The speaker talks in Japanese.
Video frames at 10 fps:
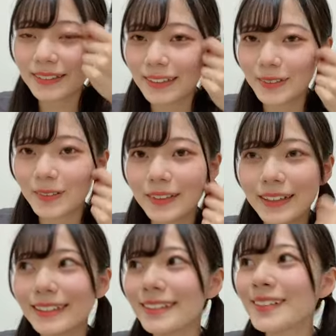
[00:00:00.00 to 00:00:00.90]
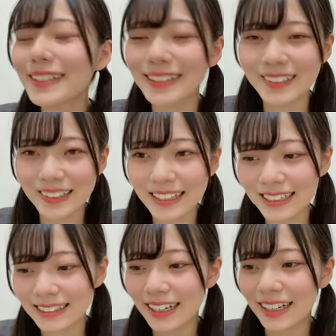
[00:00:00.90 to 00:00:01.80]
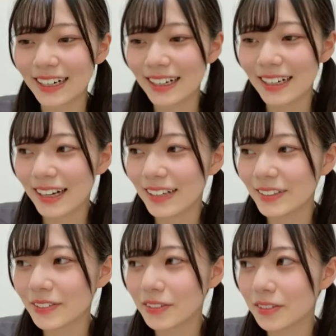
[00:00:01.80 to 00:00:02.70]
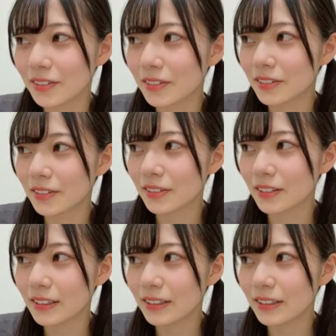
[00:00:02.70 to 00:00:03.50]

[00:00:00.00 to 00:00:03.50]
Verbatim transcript: クねどうなんだろうなんかさあのー、